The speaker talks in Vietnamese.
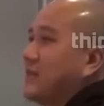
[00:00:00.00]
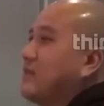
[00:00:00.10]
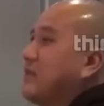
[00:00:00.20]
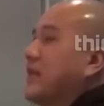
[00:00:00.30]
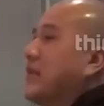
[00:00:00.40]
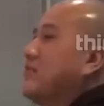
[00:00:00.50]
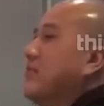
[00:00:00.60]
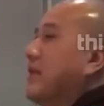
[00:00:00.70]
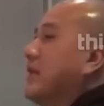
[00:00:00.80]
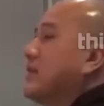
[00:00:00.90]
Nhưng mà nếu
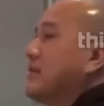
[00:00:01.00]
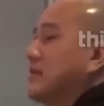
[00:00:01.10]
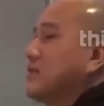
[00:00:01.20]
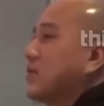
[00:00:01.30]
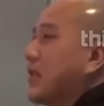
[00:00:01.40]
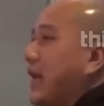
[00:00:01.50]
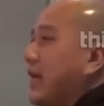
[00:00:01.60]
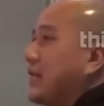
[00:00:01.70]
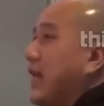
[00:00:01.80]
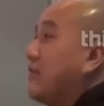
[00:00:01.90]
mà lý tưởng của
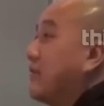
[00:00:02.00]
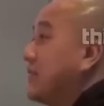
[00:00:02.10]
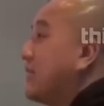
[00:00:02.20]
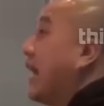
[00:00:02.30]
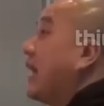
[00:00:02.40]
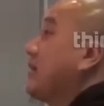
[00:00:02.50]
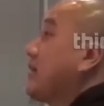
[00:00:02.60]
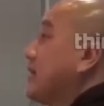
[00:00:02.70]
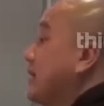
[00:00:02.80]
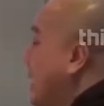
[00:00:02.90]
thầy đã vững chãi
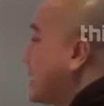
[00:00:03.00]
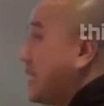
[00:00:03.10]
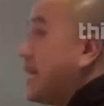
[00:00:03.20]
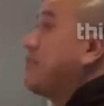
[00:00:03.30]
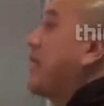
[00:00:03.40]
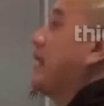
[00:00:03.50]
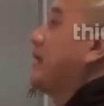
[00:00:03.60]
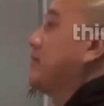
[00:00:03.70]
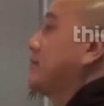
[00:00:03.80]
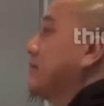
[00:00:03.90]
thì thầy sẽ đáp
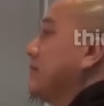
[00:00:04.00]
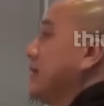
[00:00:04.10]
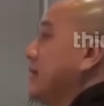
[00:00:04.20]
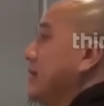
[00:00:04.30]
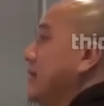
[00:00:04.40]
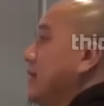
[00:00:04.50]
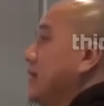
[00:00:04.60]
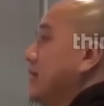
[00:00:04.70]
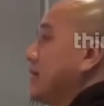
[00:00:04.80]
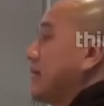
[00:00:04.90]
lại
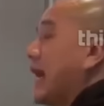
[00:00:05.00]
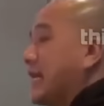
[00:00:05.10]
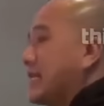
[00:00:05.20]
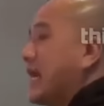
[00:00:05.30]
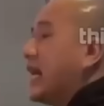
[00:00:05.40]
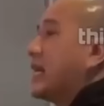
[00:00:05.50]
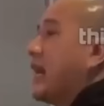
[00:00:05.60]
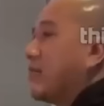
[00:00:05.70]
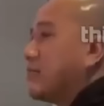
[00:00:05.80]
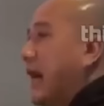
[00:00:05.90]
thầy
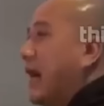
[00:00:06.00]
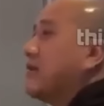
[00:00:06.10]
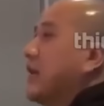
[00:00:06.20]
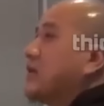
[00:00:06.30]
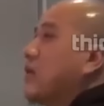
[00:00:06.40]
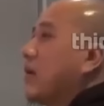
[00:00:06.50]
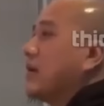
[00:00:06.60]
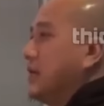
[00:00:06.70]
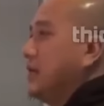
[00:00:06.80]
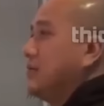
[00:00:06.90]
rằng học đạo để
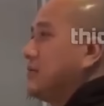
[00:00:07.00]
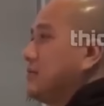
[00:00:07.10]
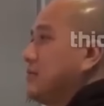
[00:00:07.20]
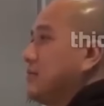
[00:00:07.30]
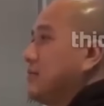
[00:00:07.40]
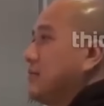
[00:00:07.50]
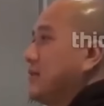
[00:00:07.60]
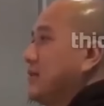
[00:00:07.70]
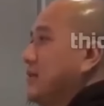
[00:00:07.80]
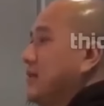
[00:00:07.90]
thoát ly,
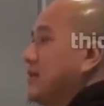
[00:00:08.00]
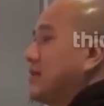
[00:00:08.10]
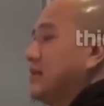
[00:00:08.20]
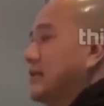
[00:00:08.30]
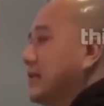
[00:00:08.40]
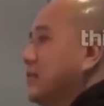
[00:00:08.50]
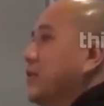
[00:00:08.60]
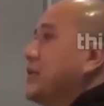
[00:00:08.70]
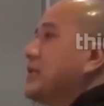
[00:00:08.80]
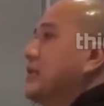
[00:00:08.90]
dưa
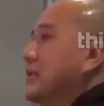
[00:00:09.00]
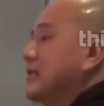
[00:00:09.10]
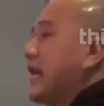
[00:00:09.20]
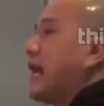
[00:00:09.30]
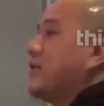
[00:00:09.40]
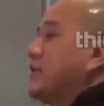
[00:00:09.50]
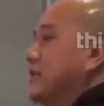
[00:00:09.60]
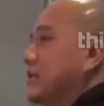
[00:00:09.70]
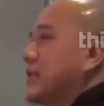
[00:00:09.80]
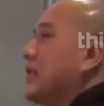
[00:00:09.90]
muối tương trao
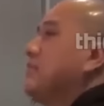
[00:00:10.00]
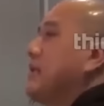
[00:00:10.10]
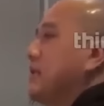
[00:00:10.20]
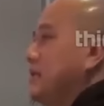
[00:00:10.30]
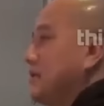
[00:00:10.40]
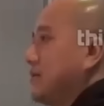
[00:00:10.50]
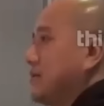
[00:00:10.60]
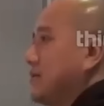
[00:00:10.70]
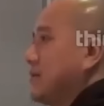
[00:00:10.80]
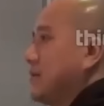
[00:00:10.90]
dưỡng tánh bi,
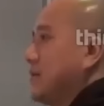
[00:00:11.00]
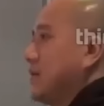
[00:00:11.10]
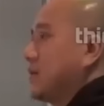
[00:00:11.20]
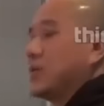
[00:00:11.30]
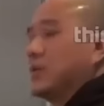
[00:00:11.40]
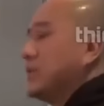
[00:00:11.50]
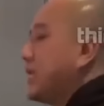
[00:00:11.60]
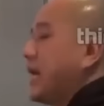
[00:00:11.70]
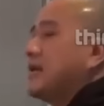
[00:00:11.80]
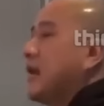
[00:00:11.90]
tuổi
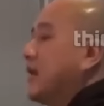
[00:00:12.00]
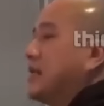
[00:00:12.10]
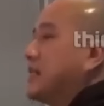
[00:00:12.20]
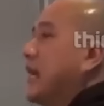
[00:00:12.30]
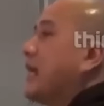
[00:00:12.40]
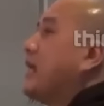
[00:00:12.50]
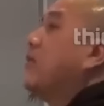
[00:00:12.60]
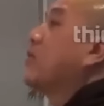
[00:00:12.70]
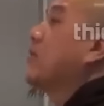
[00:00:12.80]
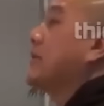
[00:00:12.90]
trẻ đời trai
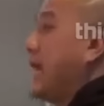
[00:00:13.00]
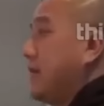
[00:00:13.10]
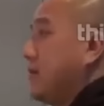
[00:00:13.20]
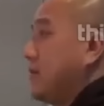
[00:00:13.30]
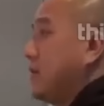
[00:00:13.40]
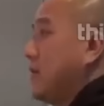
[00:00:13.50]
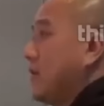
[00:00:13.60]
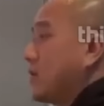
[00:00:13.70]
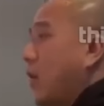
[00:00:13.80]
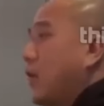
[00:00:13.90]
đâu có chán,
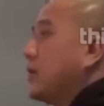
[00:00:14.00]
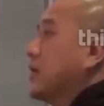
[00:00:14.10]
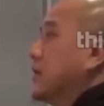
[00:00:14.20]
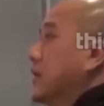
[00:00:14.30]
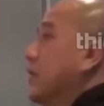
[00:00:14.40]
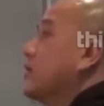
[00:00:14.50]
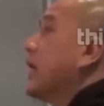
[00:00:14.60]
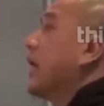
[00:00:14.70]
thôi đừng níu